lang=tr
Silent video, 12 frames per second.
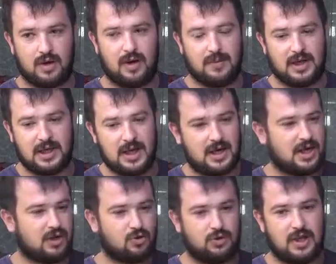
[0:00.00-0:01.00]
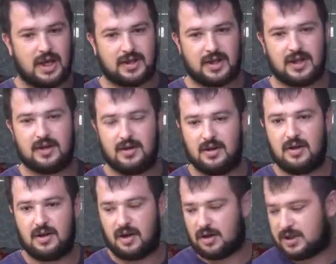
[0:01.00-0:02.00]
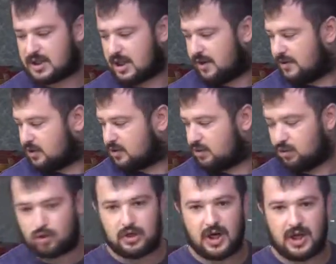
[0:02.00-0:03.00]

Ama ilerleyen günlerde istavrit 3